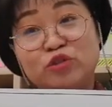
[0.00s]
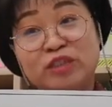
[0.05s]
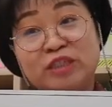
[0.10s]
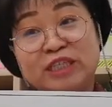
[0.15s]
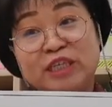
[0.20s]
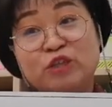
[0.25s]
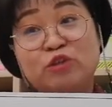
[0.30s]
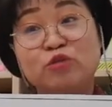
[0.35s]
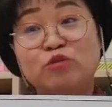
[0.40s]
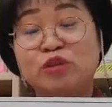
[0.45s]

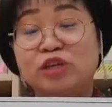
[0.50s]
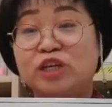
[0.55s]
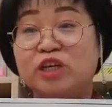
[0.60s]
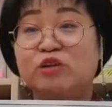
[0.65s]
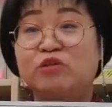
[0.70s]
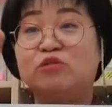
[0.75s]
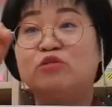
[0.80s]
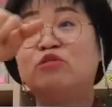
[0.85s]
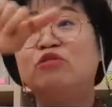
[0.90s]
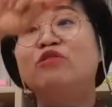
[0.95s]
기둥이
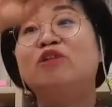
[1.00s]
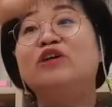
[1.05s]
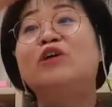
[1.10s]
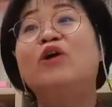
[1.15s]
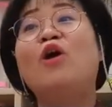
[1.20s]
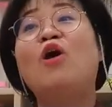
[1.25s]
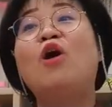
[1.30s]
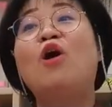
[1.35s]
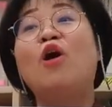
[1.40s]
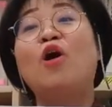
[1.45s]
있고
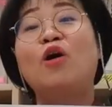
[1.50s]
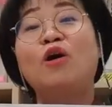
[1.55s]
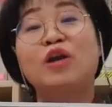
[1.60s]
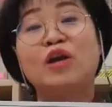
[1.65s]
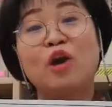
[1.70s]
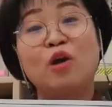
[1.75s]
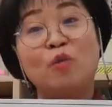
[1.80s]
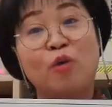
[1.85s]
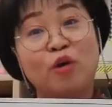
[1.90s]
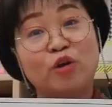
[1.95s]

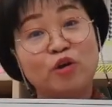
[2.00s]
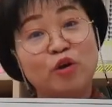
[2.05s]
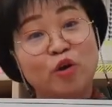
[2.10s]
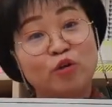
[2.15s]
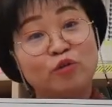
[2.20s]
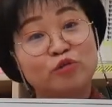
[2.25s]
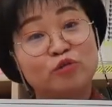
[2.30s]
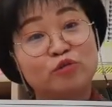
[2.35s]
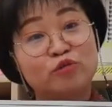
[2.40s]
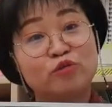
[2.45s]
이렇게
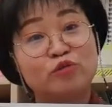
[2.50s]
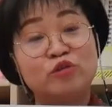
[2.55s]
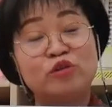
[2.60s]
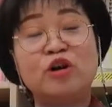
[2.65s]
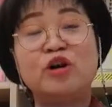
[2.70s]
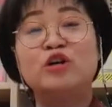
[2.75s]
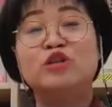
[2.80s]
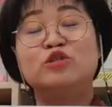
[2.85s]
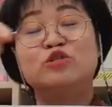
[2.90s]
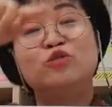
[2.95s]

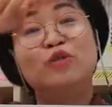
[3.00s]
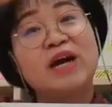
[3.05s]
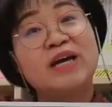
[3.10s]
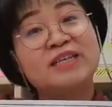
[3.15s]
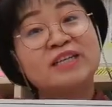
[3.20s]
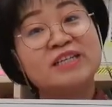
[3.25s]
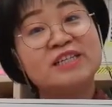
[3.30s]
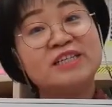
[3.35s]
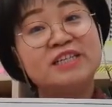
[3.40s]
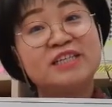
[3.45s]
원형으로
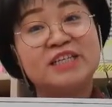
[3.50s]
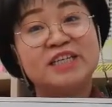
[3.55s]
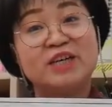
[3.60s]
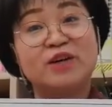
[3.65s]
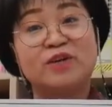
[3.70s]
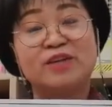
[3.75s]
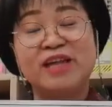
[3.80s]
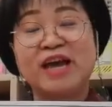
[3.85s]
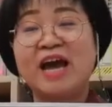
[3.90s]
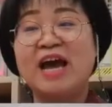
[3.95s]
수관을
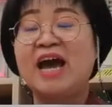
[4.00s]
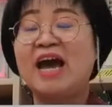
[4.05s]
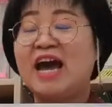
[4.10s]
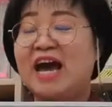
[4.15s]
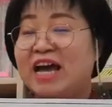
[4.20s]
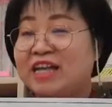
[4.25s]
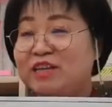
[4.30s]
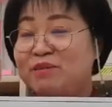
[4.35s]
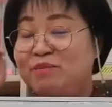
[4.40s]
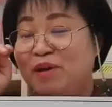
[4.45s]
그리거나
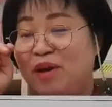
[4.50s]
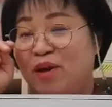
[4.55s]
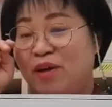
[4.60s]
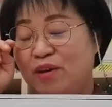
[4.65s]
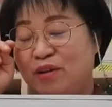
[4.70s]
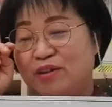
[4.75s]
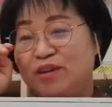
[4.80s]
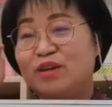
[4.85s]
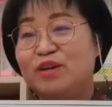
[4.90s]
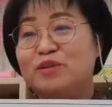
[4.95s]

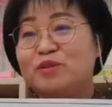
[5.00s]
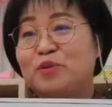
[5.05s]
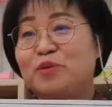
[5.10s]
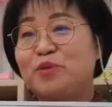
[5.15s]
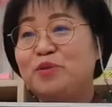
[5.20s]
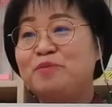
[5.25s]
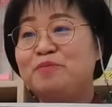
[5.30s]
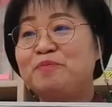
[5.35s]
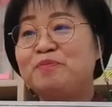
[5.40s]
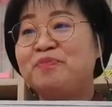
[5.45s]
아니면
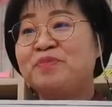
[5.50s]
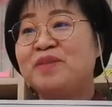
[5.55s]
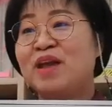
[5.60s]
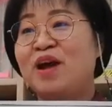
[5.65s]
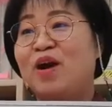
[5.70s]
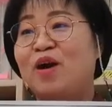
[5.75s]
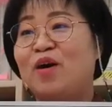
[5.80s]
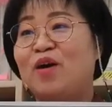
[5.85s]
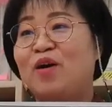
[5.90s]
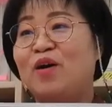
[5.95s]
조금
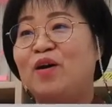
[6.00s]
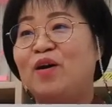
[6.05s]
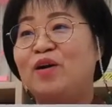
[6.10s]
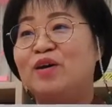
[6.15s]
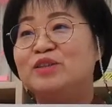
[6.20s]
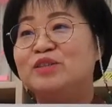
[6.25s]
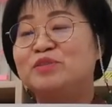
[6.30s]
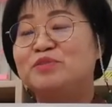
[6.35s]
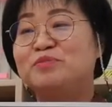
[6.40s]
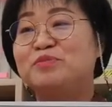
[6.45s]

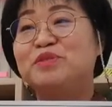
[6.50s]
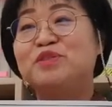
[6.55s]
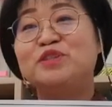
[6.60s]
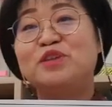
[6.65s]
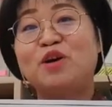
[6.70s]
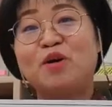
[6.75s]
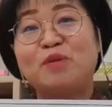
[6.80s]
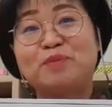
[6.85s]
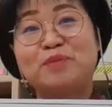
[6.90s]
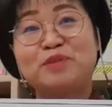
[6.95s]
어좀
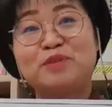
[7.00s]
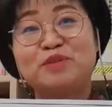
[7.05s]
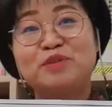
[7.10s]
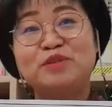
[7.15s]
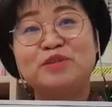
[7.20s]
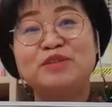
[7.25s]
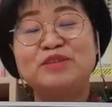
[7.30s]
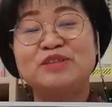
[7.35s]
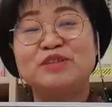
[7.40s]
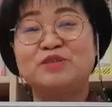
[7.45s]

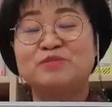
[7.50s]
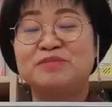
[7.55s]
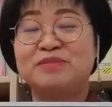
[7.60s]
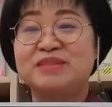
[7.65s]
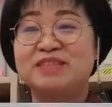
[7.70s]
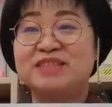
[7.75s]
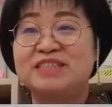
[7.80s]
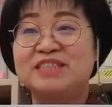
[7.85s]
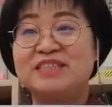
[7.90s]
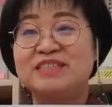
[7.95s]
부드럽고
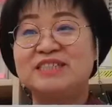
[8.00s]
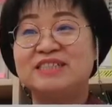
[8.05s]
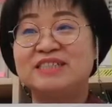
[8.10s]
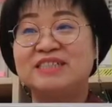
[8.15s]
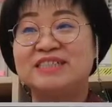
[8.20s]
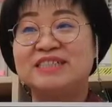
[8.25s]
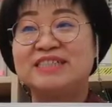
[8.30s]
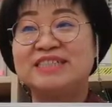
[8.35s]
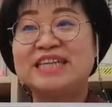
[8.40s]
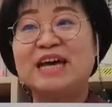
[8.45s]
좀
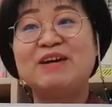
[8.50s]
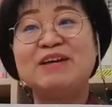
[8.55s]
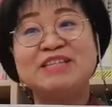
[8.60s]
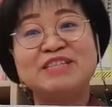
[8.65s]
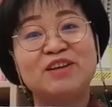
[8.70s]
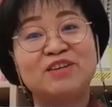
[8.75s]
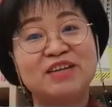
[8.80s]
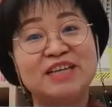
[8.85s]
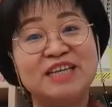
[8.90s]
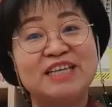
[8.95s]
에,
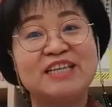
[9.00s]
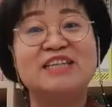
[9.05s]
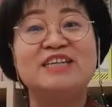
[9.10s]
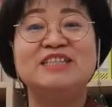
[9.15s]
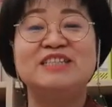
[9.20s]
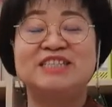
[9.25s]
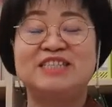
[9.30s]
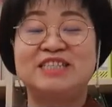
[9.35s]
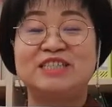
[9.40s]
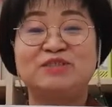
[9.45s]
사회성이
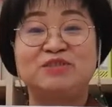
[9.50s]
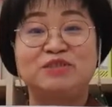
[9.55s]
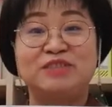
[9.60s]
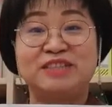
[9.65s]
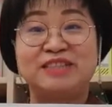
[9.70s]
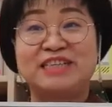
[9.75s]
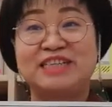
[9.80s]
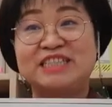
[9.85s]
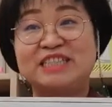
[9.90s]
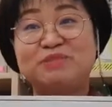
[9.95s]
있는
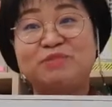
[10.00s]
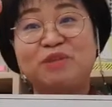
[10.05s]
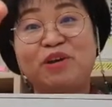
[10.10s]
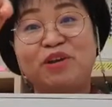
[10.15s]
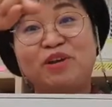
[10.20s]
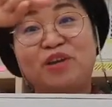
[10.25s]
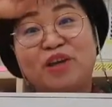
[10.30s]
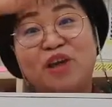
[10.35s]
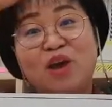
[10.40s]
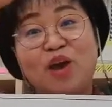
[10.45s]
친구들 같으면
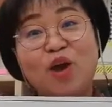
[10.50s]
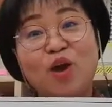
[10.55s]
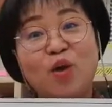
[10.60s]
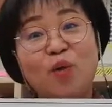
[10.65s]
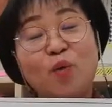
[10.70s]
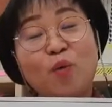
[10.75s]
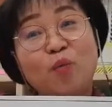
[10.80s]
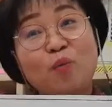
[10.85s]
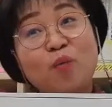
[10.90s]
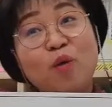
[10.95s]
이렇게
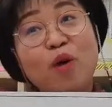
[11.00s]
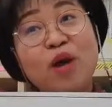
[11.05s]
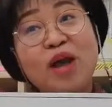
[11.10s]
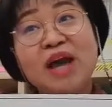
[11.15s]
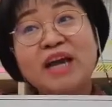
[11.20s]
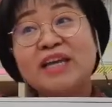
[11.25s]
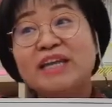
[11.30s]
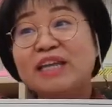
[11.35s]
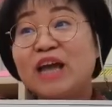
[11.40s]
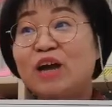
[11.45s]
꽃
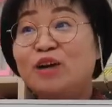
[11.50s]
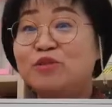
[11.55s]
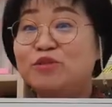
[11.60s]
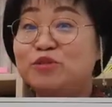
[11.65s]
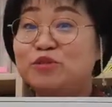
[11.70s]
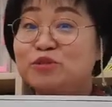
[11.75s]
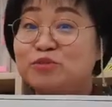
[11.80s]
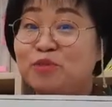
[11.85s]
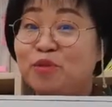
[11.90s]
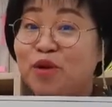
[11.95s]
모양이나
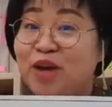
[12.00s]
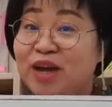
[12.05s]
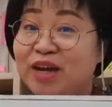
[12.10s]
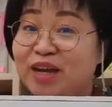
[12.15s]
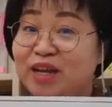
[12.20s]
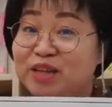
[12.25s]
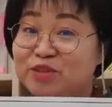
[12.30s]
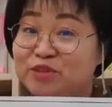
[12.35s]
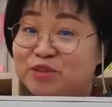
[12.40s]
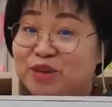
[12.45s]
구름
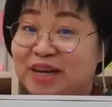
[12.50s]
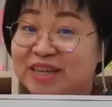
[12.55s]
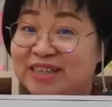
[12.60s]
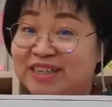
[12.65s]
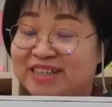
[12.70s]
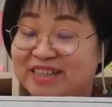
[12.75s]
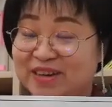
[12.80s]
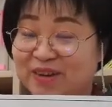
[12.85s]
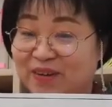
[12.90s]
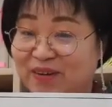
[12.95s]
모양의
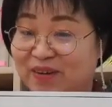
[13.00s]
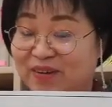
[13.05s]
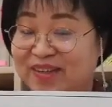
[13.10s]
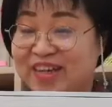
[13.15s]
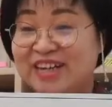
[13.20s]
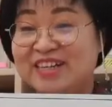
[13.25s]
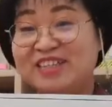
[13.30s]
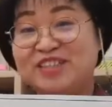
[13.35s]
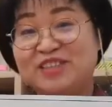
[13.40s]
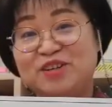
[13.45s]
수관을
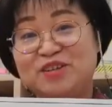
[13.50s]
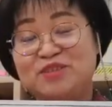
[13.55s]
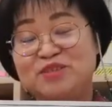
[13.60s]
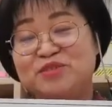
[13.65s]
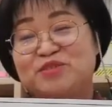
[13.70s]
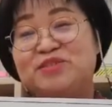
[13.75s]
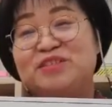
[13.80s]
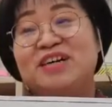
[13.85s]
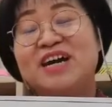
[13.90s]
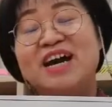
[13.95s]
이렇게
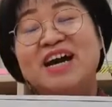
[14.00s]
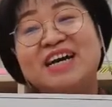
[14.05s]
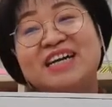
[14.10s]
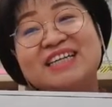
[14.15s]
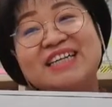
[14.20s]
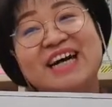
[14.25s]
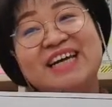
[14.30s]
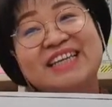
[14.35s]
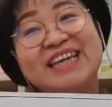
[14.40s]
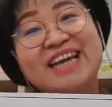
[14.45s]
그려주고
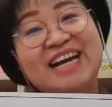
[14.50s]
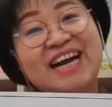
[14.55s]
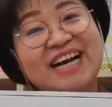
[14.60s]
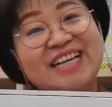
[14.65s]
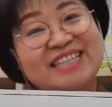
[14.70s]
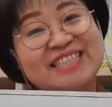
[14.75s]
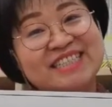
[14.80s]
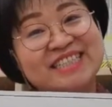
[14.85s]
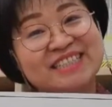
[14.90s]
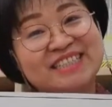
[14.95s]
그 안에
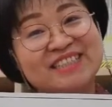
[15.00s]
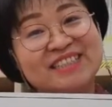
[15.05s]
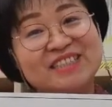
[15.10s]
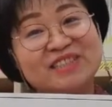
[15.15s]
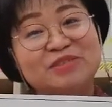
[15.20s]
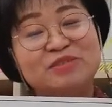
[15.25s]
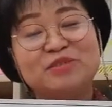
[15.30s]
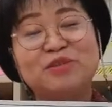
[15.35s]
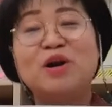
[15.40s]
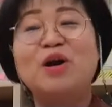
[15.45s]
가지를
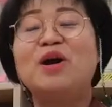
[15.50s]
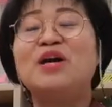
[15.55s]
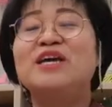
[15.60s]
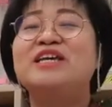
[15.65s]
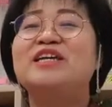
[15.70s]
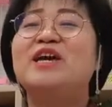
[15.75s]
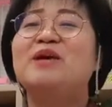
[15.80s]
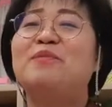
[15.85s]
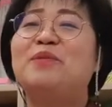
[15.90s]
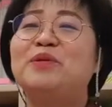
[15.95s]
그리고
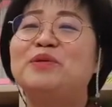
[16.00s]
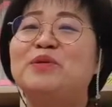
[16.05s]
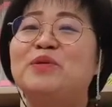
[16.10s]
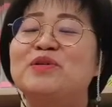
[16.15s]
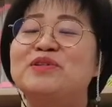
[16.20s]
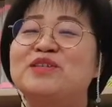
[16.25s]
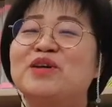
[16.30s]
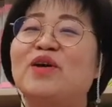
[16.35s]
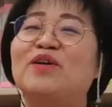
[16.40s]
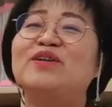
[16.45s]
이게
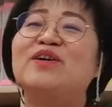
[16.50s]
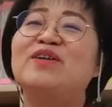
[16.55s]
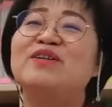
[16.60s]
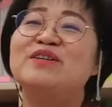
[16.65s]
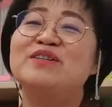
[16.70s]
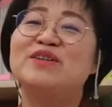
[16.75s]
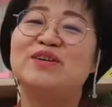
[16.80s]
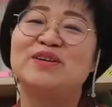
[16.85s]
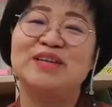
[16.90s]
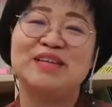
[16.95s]
보통
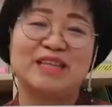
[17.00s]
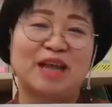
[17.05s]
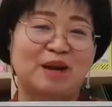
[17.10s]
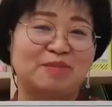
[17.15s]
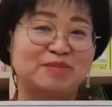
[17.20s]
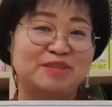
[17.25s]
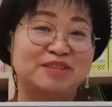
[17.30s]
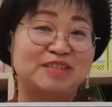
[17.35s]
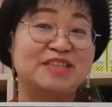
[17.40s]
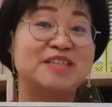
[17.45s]
전형적인
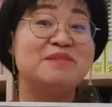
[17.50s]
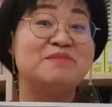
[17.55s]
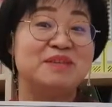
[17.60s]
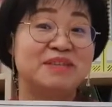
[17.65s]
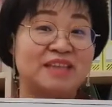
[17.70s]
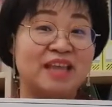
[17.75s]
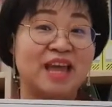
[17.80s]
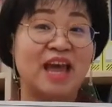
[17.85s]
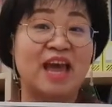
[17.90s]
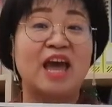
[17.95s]
나무
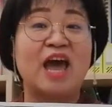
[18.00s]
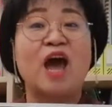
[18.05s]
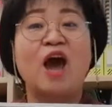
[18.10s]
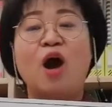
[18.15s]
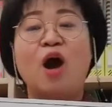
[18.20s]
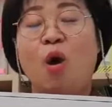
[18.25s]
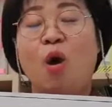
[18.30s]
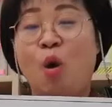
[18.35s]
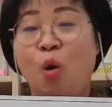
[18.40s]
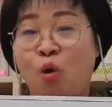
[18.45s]
그림인데
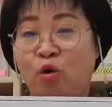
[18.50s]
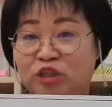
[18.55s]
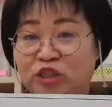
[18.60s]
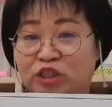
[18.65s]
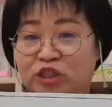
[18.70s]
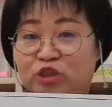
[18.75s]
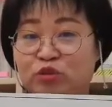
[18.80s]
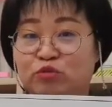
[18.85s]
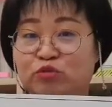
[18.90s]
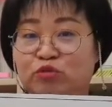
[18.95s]
어 이
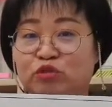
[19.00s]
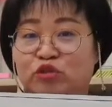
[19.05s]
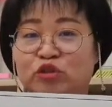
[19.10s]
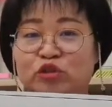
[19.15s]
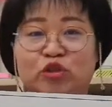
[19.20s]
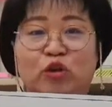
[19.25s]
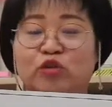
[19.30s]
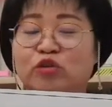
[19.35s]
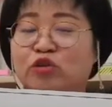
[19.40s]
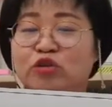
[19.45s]
친구는
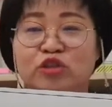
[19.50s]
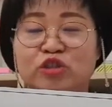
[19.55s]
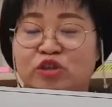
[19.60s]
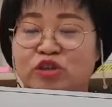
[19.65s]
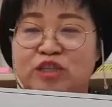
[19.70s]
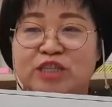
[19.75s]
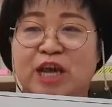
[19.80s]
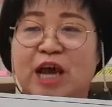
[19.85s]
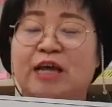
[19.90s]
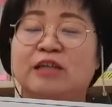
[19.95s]

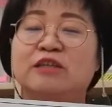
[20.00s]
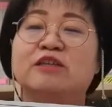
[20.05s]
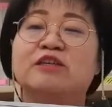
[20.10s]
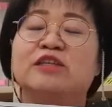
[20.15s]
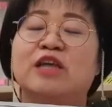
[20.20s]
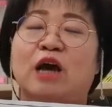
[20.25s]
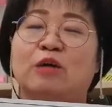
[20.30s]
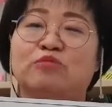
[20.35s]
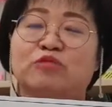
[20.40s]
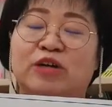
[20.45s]
전형적이지 않은
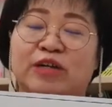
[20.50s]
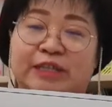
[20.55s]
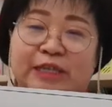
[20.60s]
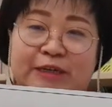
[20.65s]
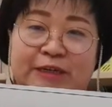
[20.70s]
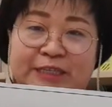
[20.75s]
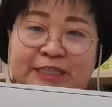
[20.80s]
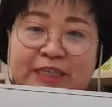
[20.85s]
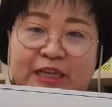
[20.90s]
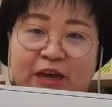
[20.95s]
나무가
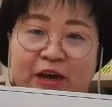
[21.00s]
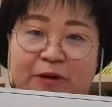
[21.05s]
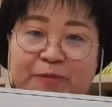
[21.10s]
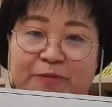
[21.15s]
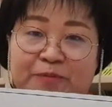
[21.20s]
나왔어요.